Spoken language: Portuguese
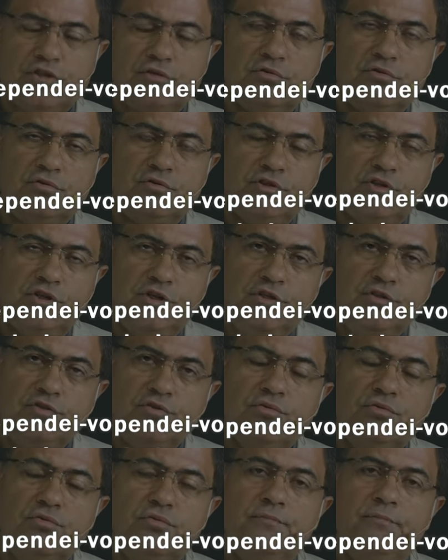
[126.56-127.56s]
Jesus
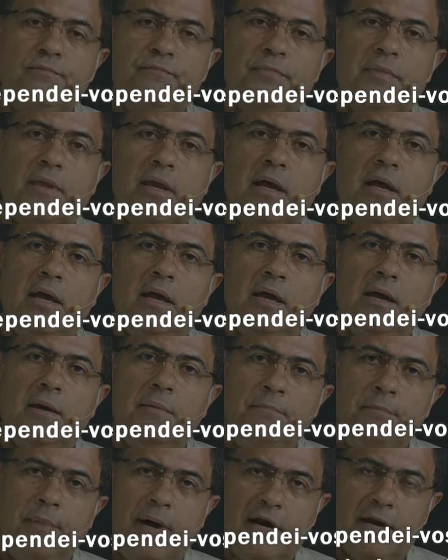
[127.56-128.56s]
Cristo
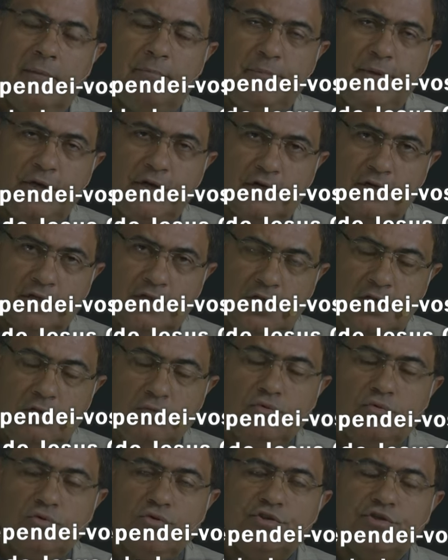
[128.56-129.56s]
para
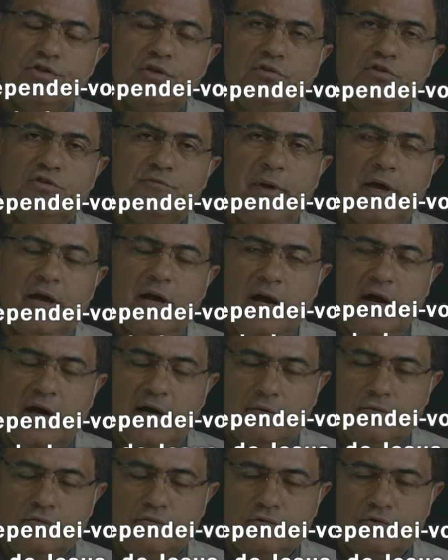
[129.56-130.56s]
perdão dos seus
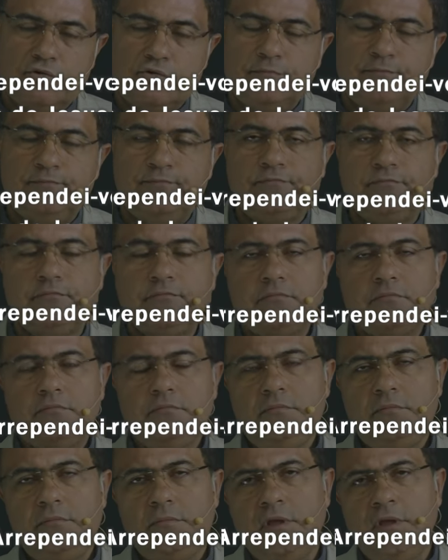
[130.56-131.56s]
pecados
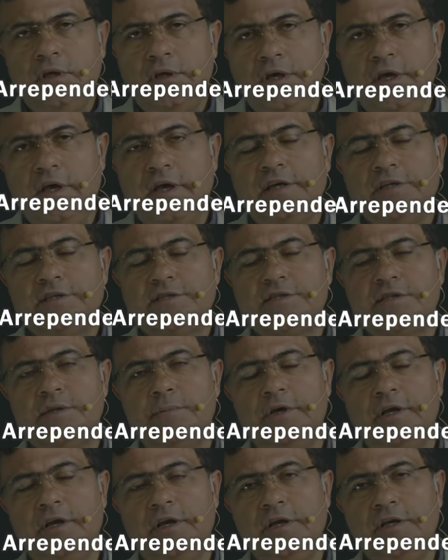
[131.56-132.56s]
e
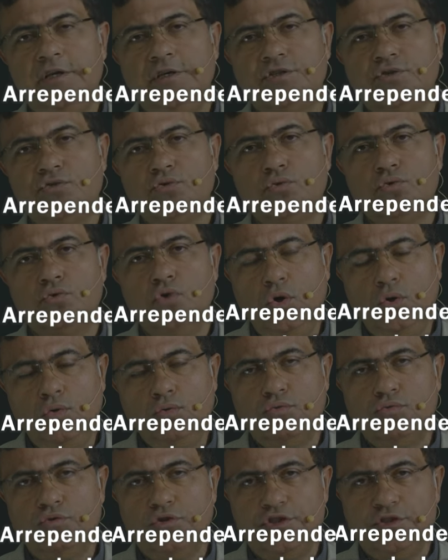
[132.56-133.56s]
recebereis o
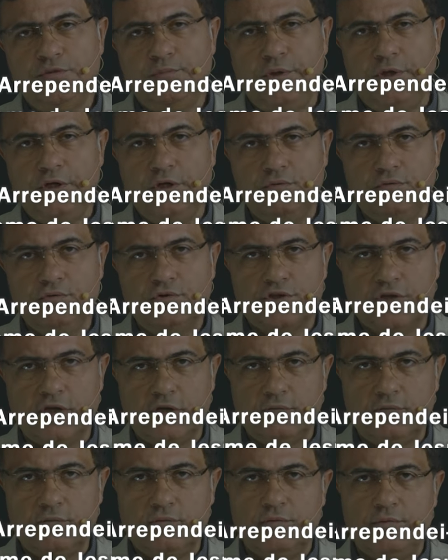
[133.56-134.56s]
dom do Espírito
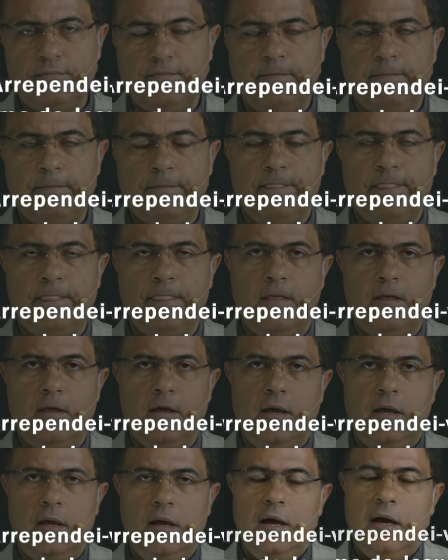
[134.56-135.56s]
Santo.
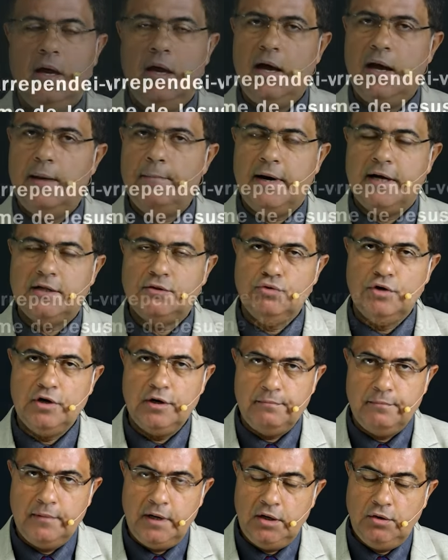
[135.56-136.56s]
Amado
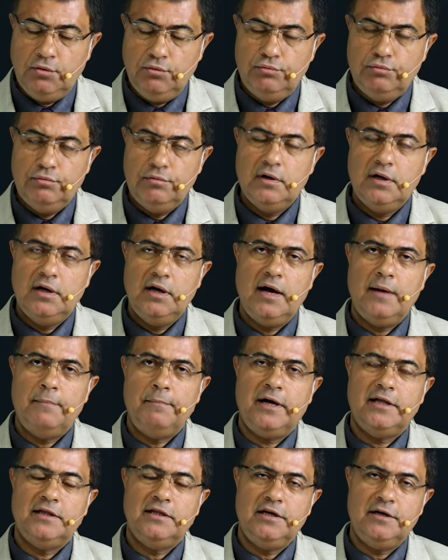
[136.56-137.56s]
irmão,
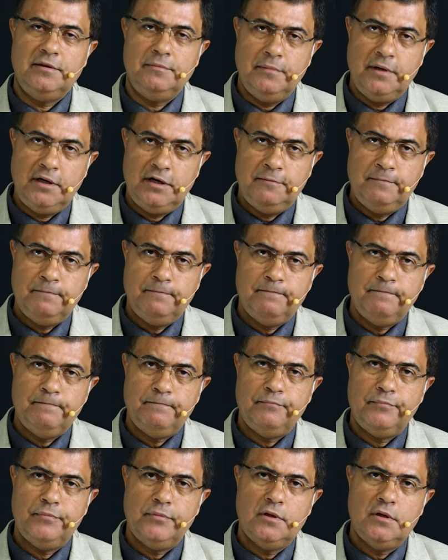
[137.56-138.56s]
amada irmã,
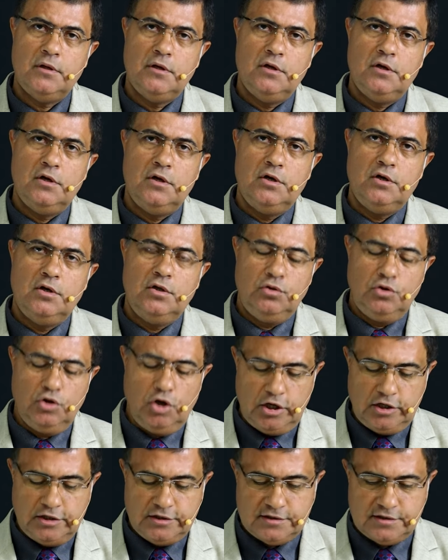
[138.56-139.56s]

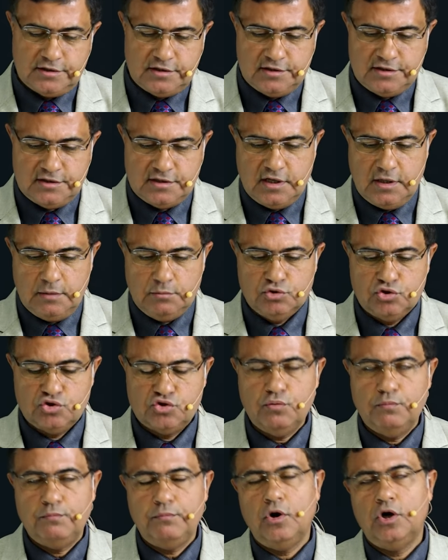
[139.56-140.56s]
nós estamos
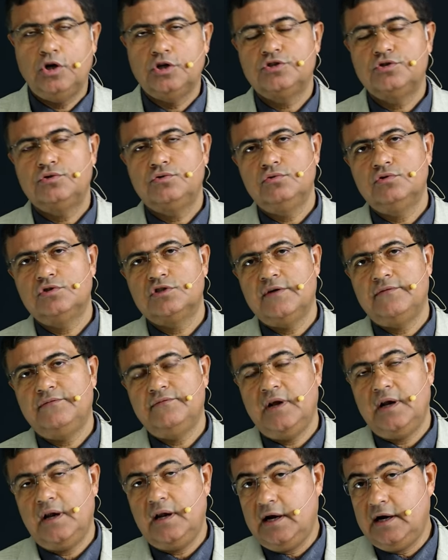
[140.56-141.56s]
supostos a
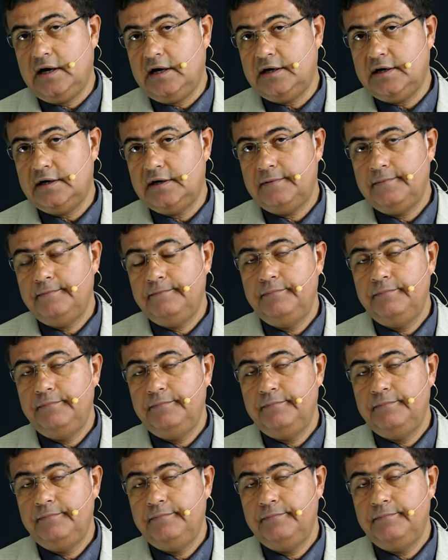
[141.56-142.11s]
falar